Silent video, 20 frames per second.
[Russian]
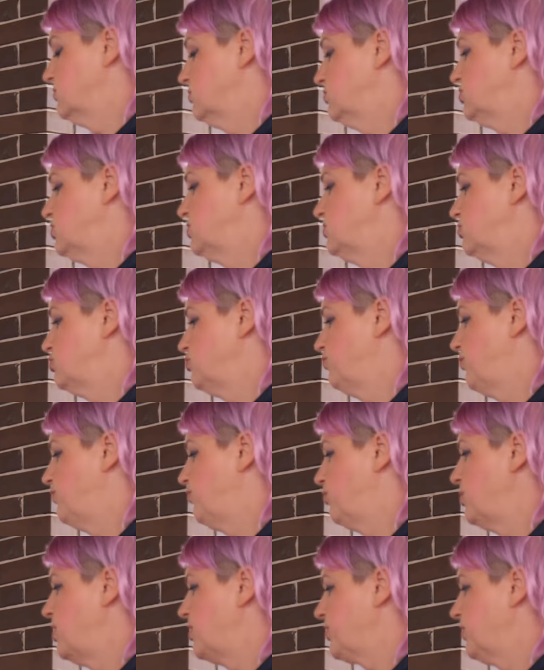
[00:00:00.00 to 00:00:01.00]
Очень еще
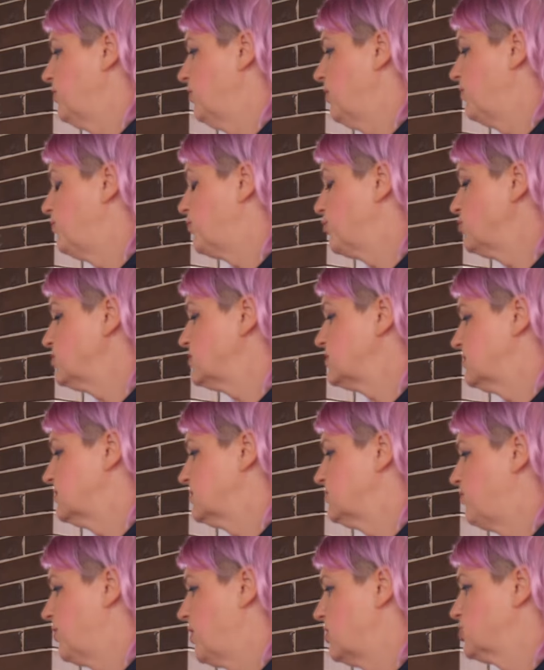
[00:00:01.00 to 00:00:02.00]
популярный вопрос,
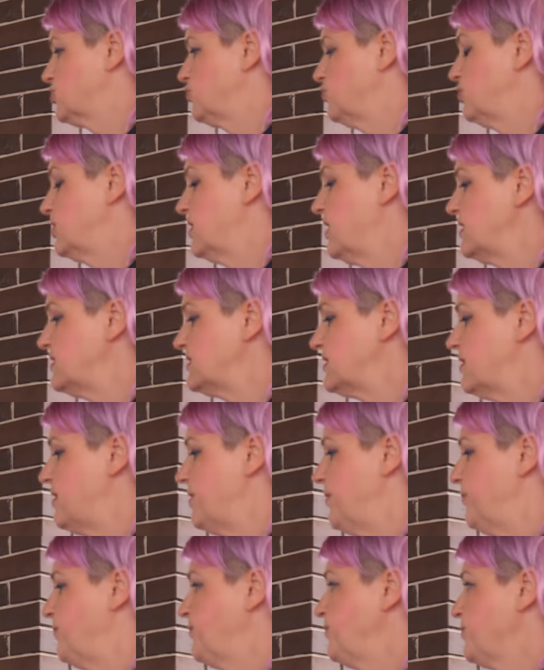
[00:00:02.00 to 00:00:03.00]
спрашивают, есть
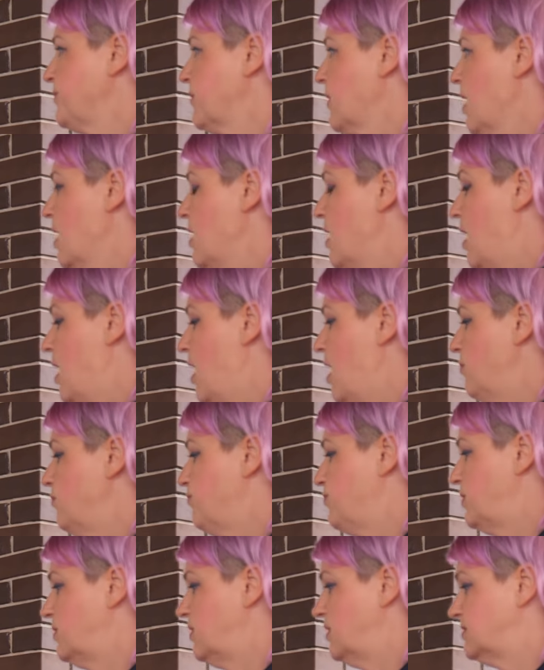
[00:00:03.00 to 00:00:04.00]
ли
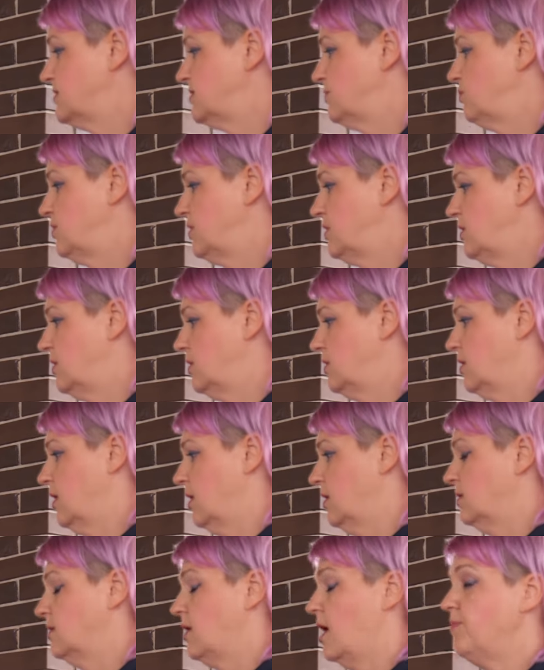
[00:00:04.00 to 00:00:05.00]
ампельная
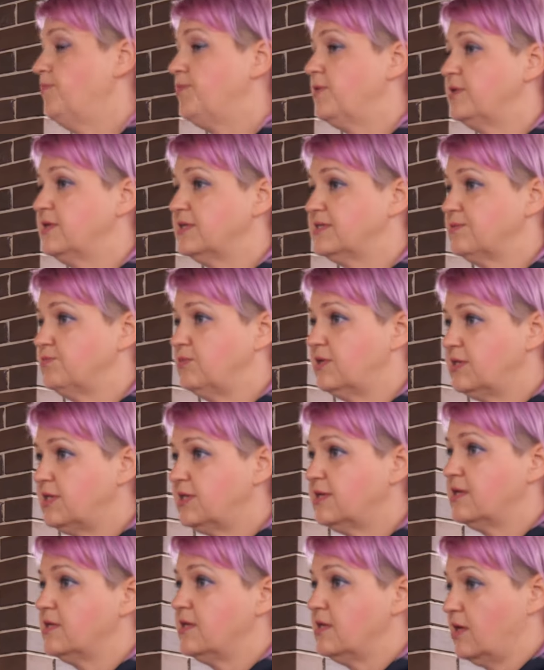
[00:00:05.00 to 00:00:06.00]
земляника. Ампельной
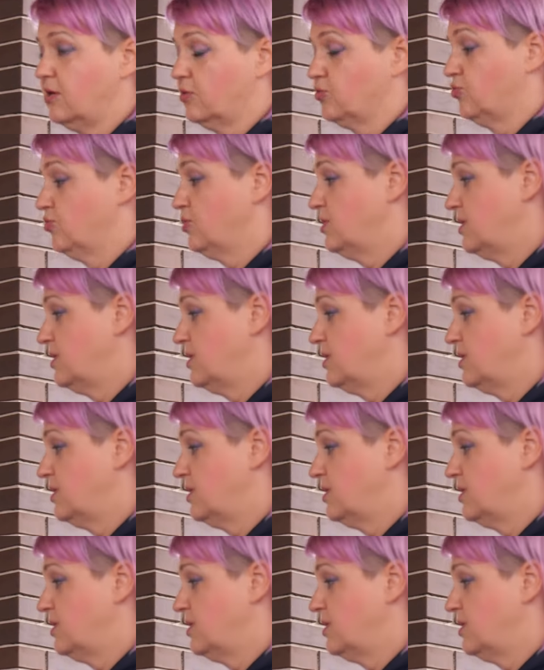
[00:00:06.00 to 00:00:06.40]
земляники нету.